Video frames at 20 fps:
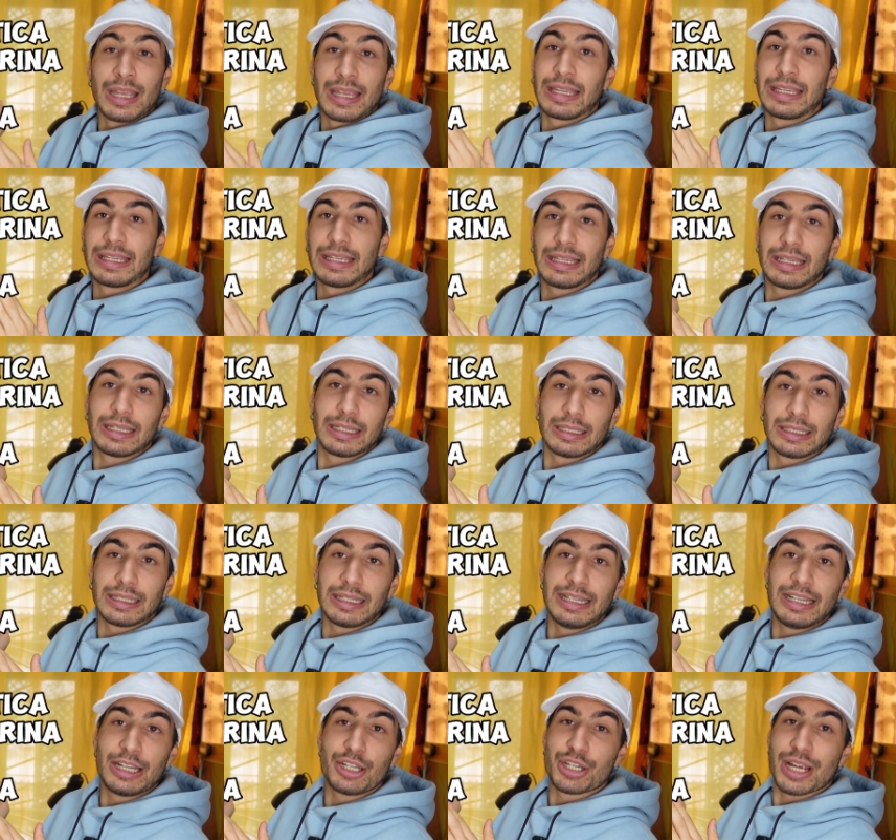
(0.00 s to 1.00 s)
i
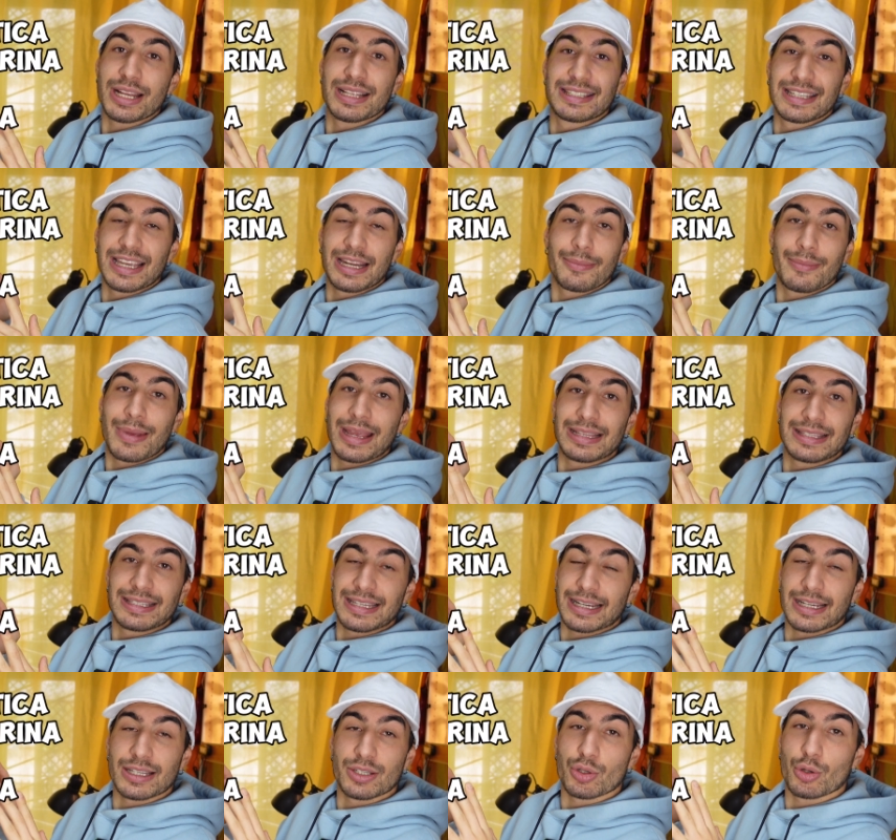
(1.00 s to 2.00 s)
illicenza
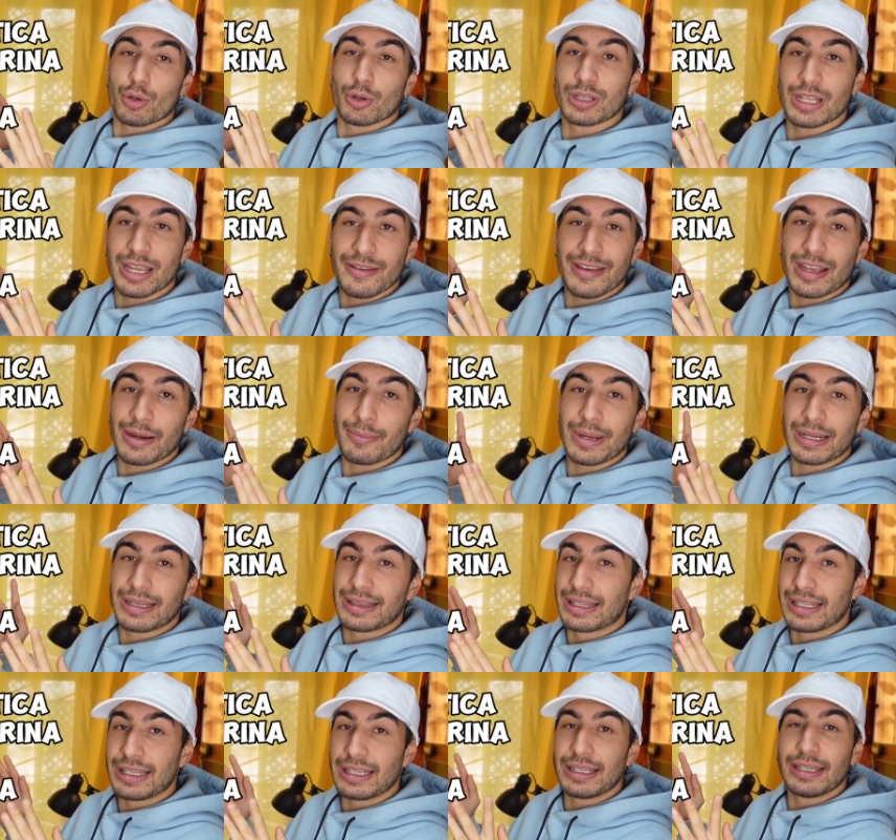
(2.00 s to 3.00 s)
ermezia che sono dei
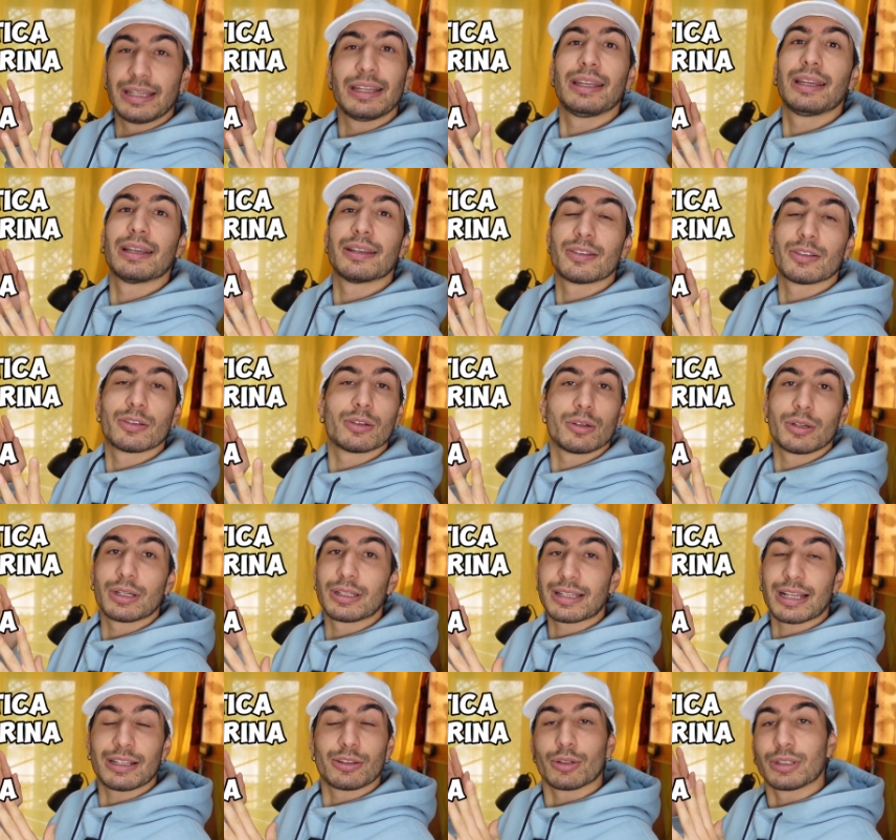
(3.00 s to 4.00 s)
vermettini che sono
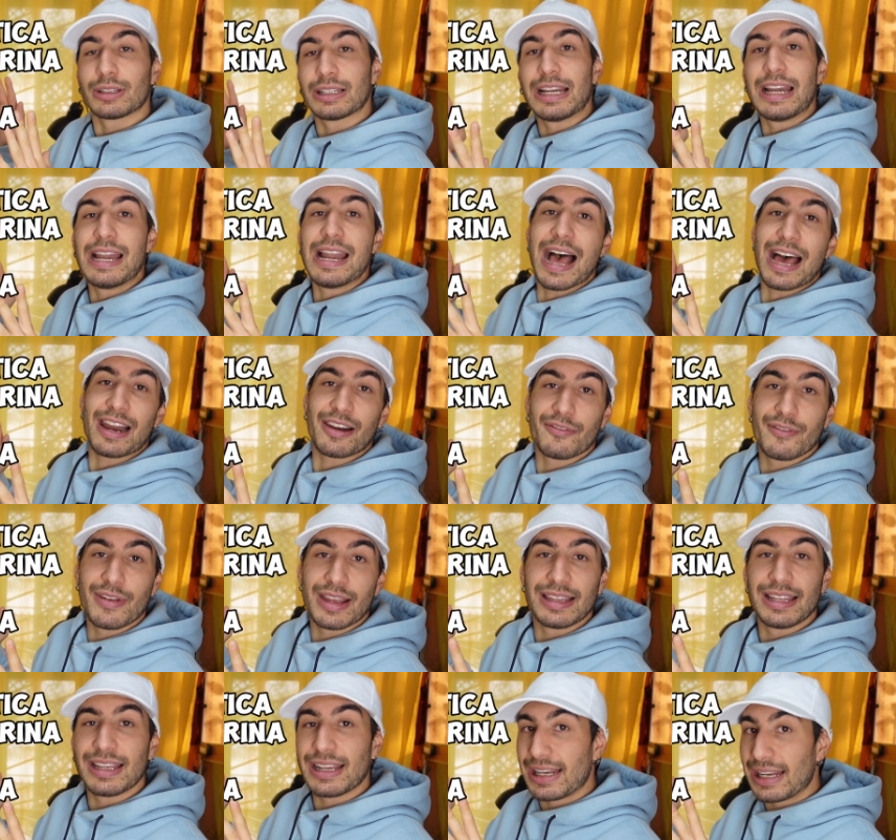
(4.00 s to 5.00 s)
nient'altro che delle
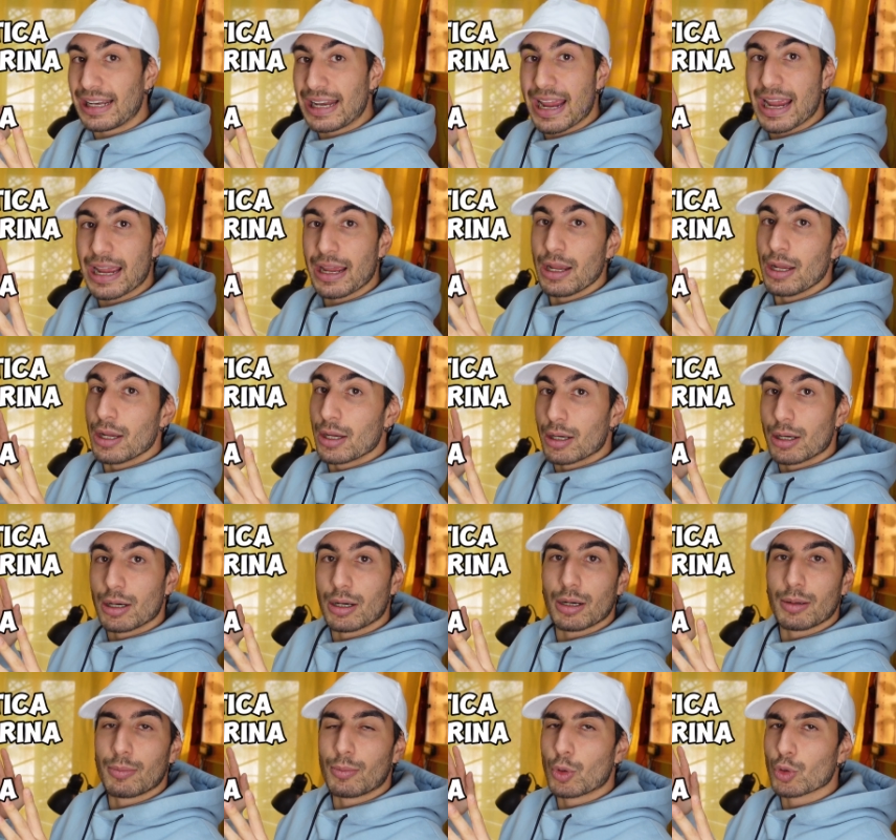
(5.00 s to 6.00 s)
larve delle
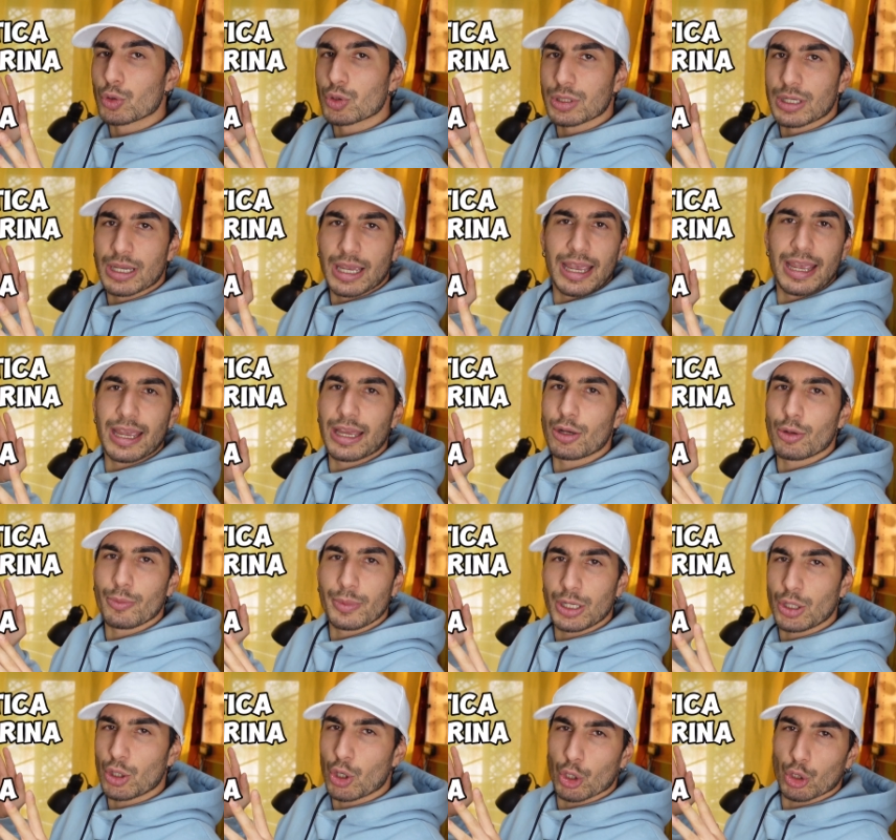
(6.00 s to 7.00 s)
uh, mosche non
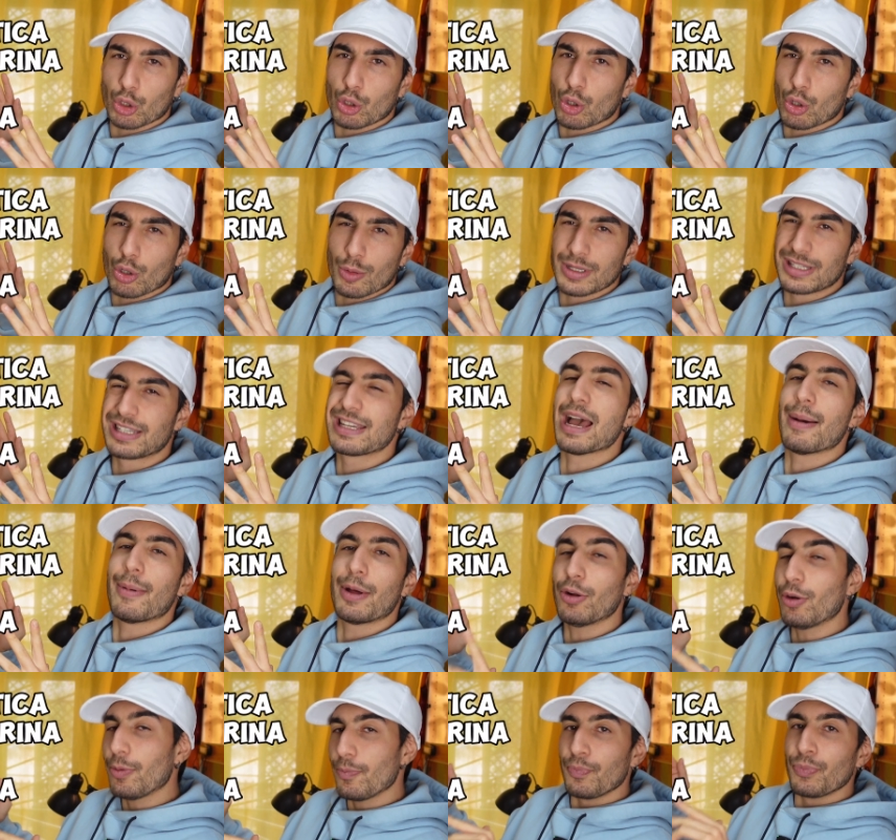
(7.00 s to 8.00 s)
mi ricordo come si
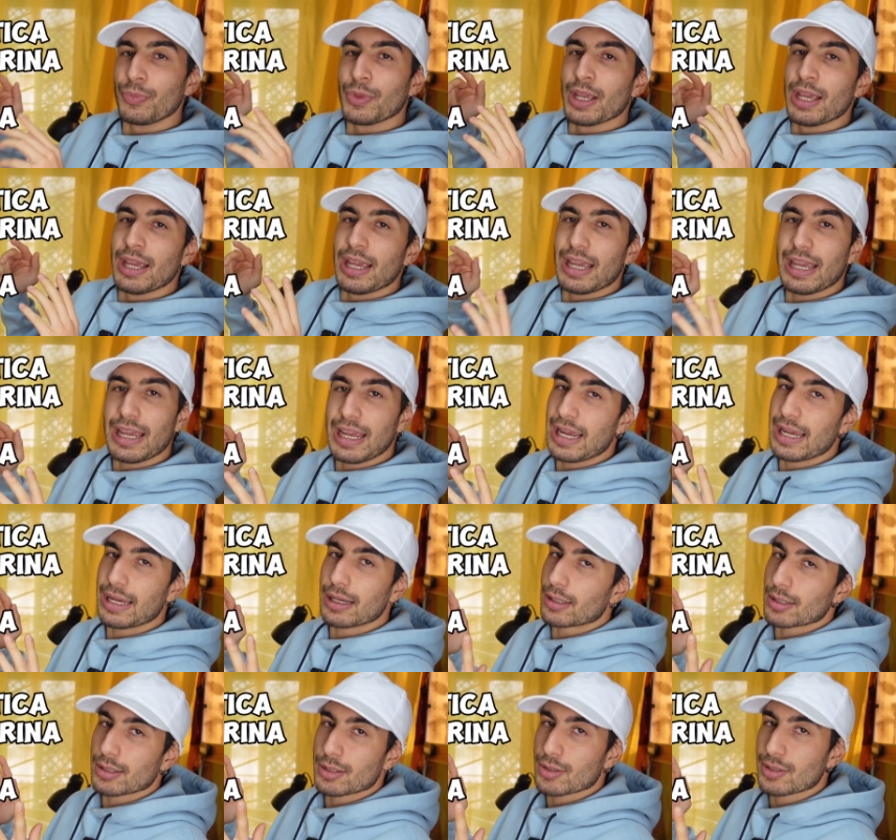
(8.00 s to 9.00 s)
chiamano e
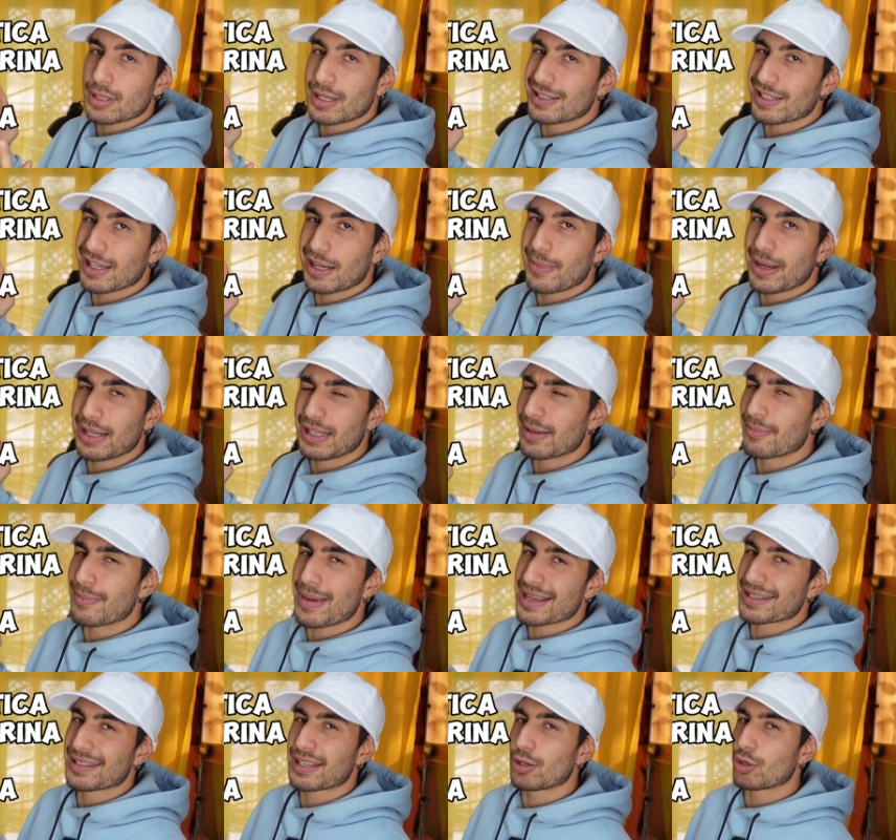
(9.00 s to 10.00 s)
eh, sostanzialmente
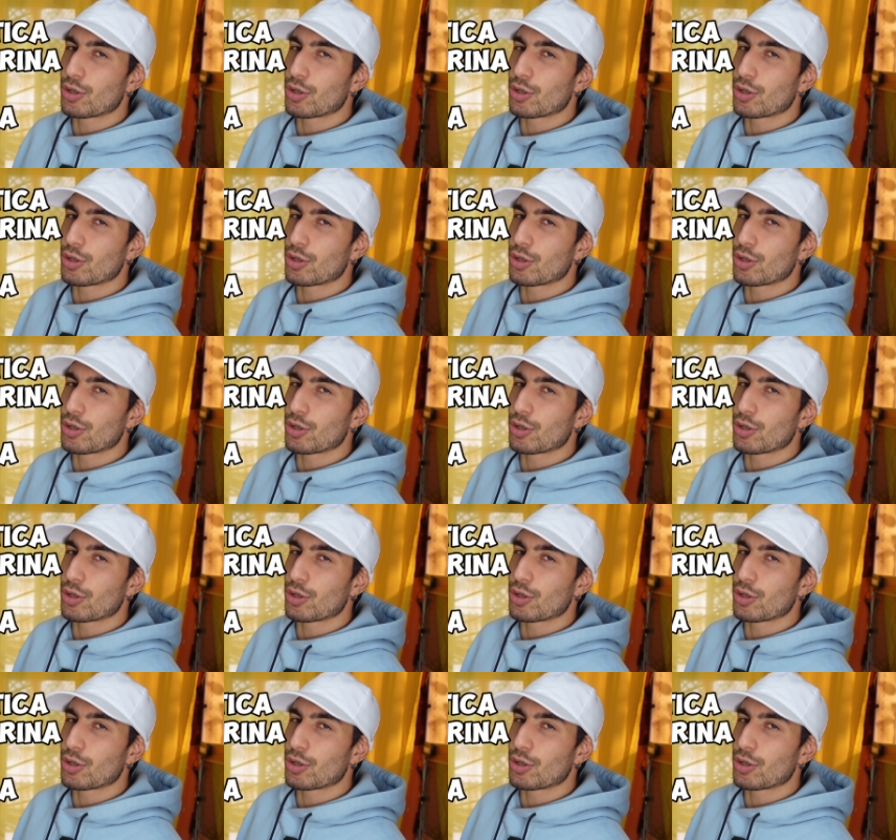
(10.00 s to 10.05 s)
basta.